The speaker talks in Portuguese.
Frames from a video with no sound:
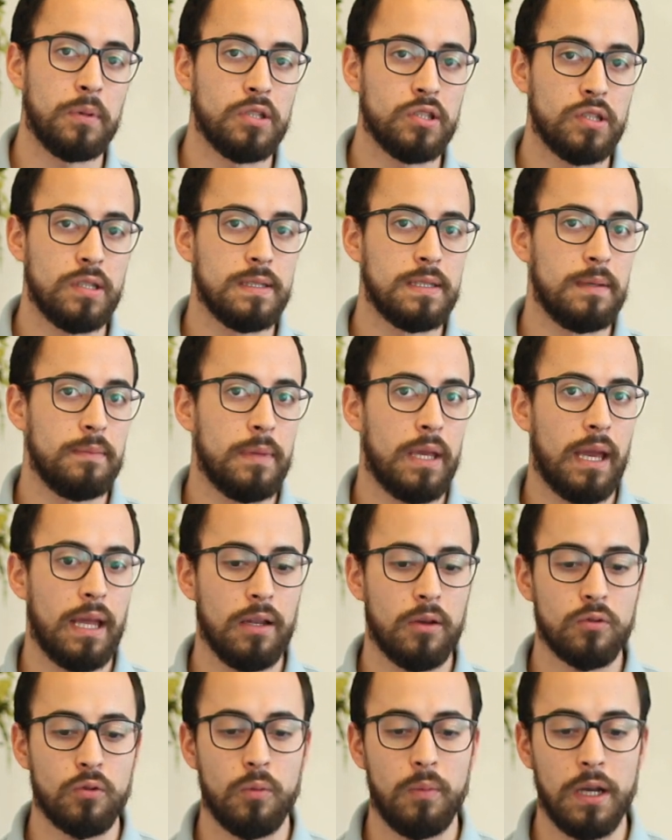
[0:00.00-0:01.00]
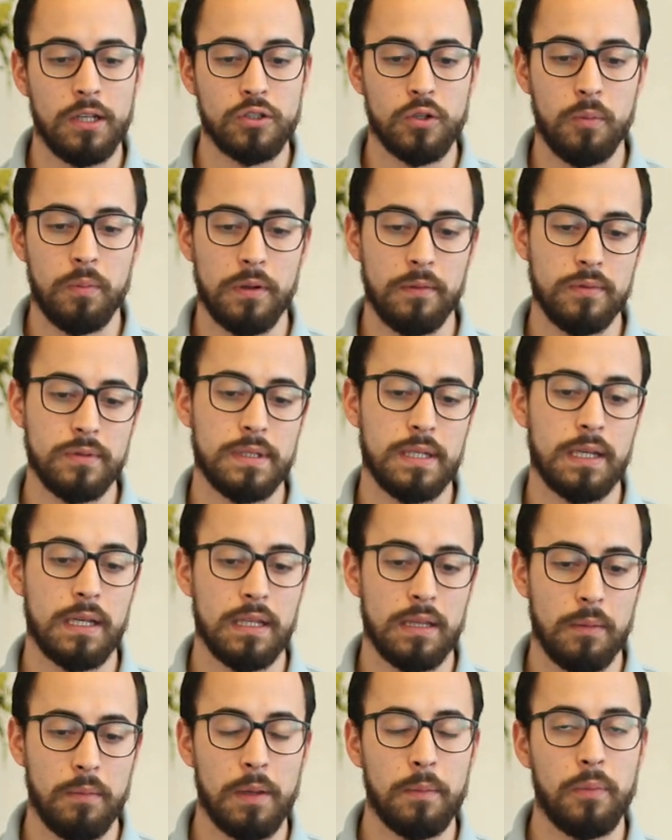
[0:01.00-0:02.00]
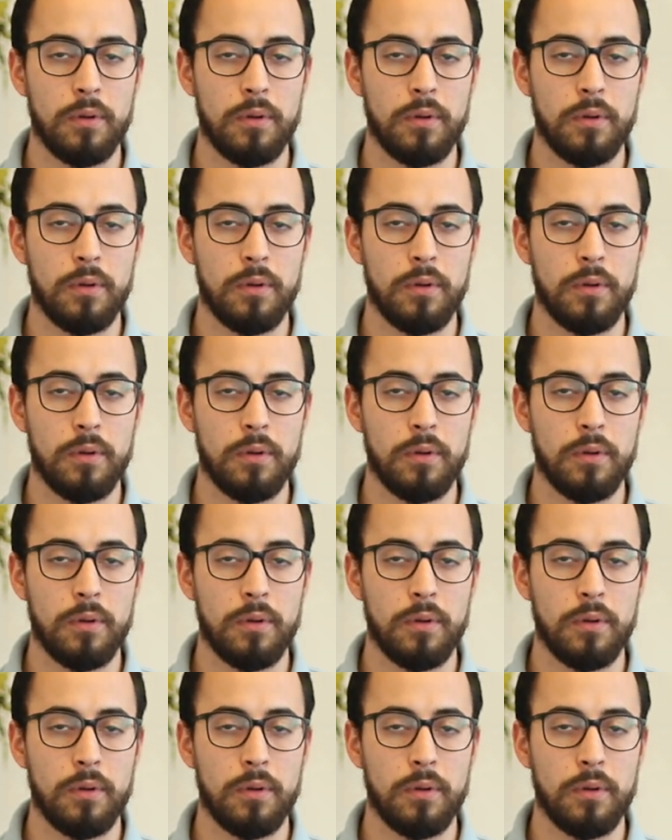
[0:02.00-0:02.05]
em XML automático para você que também